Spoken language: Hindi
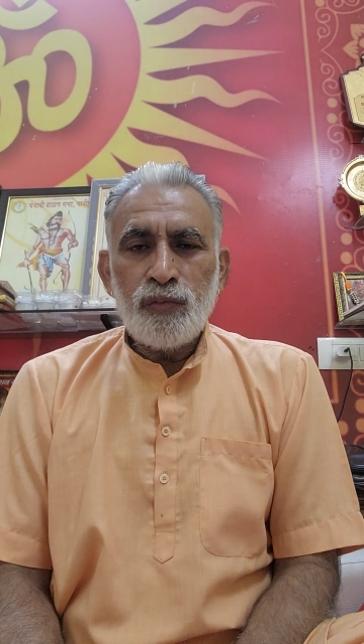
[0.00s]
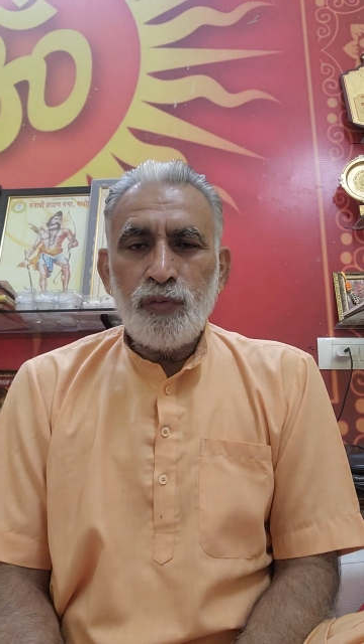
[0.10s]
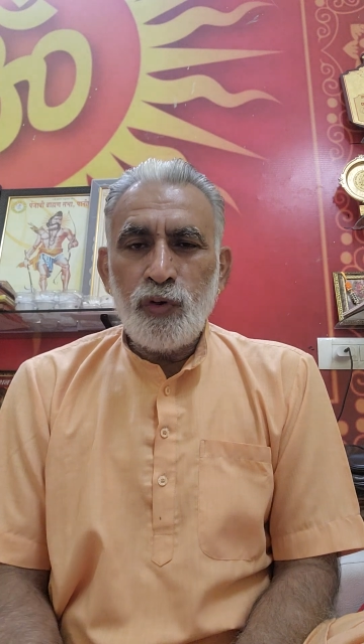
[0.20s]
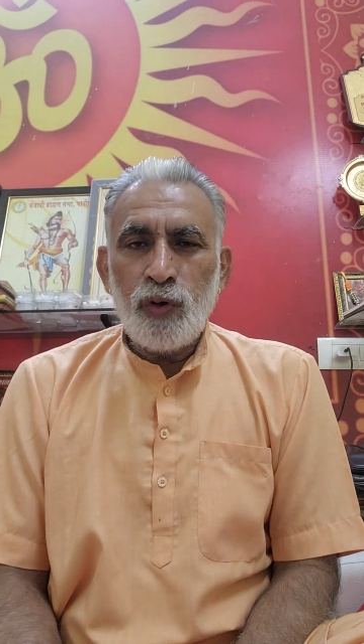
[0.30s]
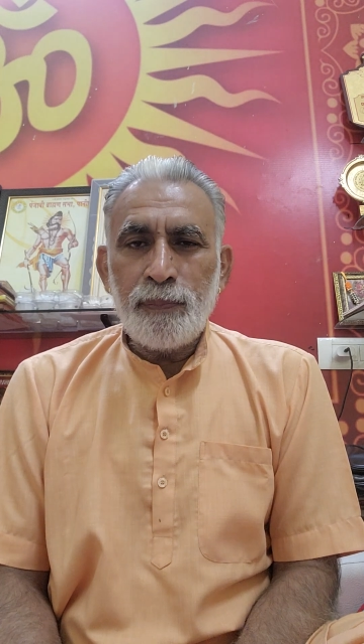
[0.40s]

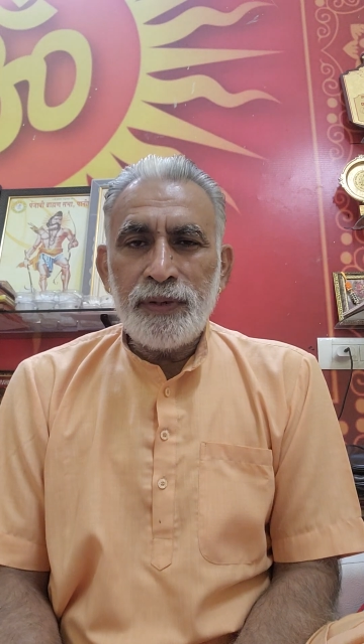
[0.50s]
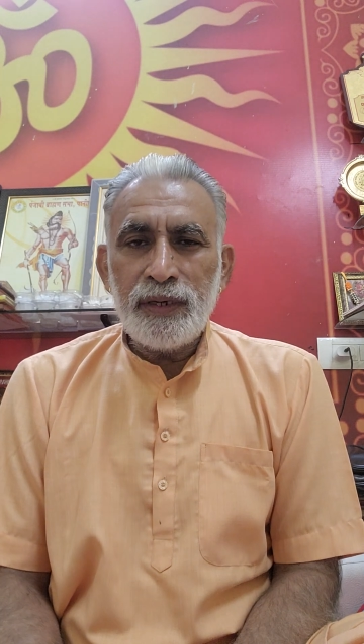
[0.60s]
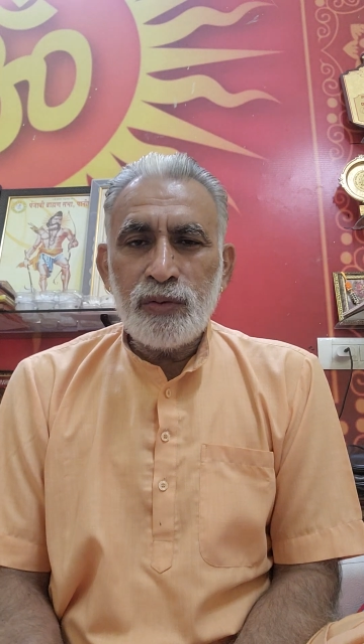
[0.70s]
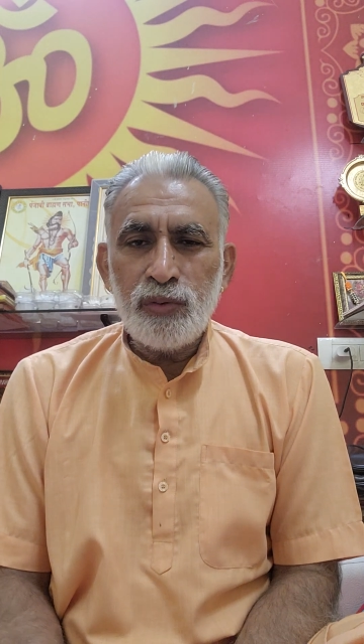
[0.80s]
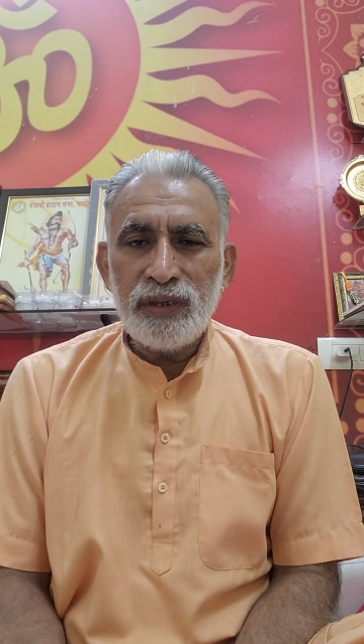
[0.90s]
वो अपनी
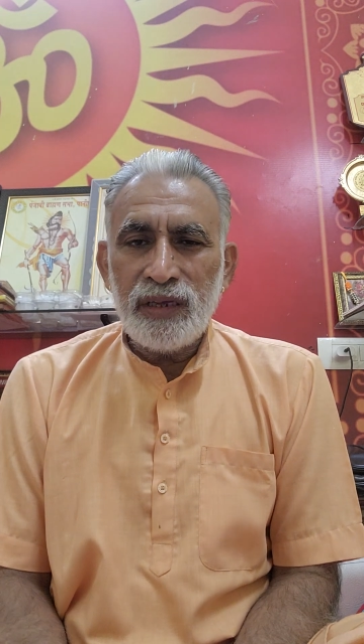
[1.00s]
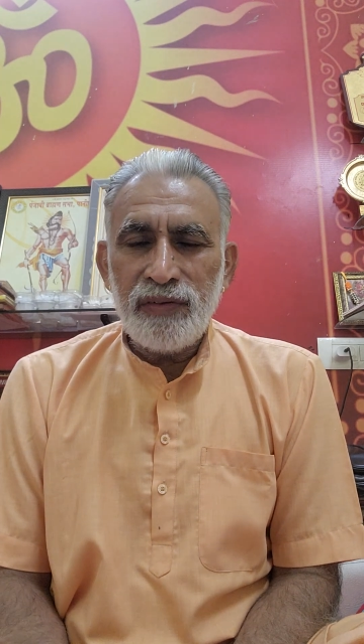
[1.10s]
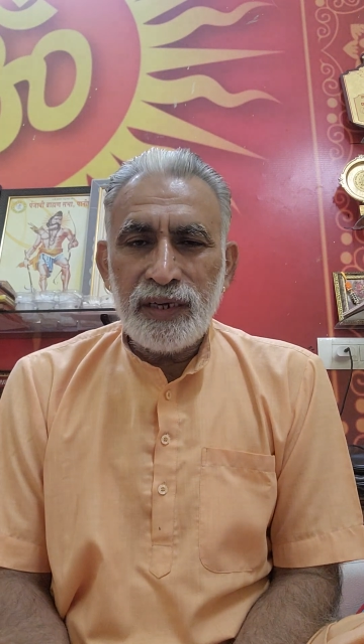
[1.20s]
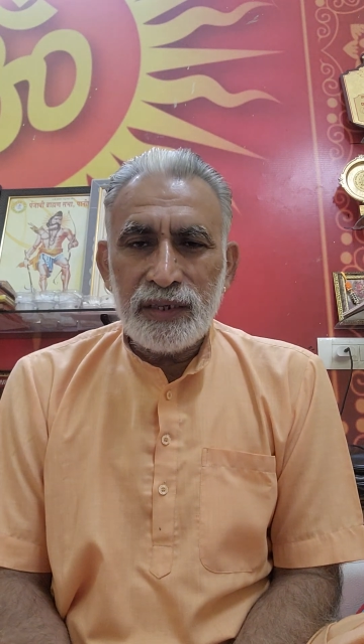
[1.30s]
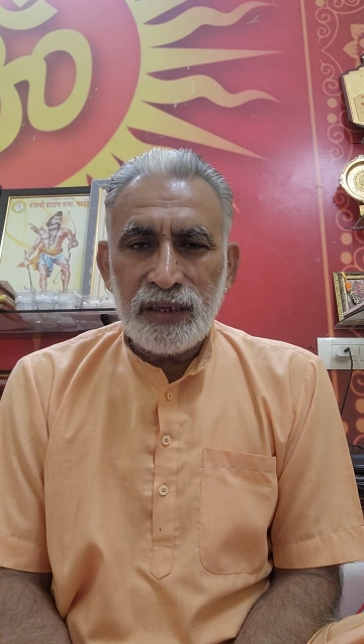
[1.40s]
कुल
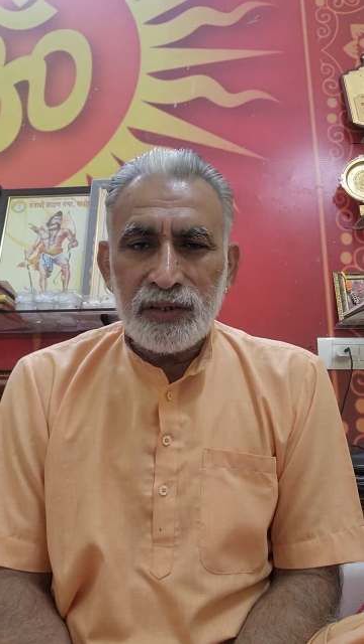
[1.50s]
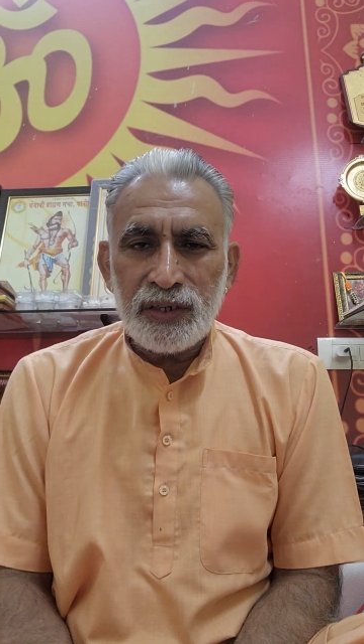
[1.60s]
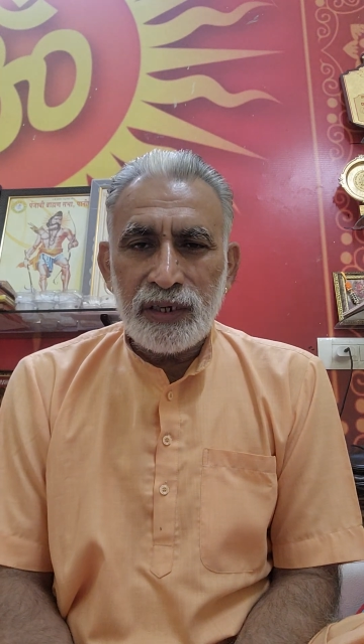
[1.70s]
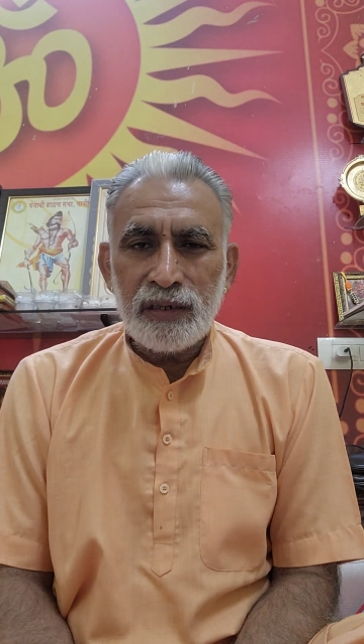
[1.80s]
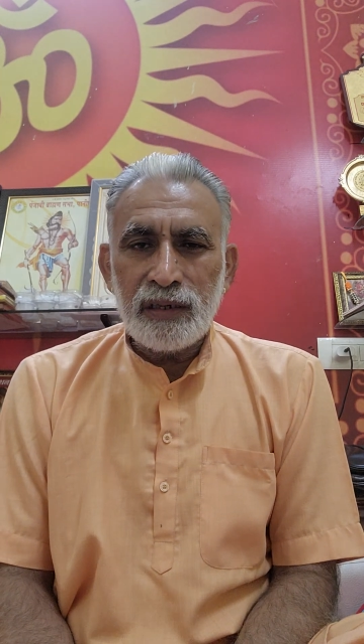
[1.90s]
देवी के
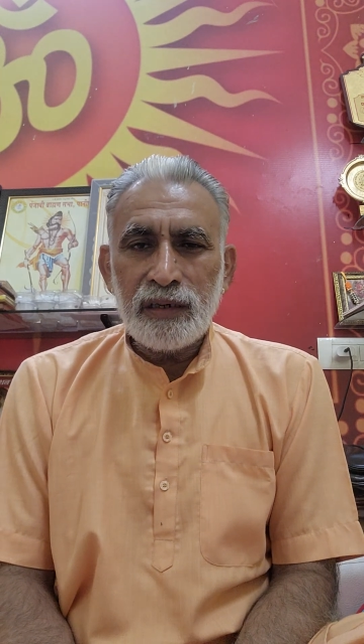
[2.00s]
दर्शन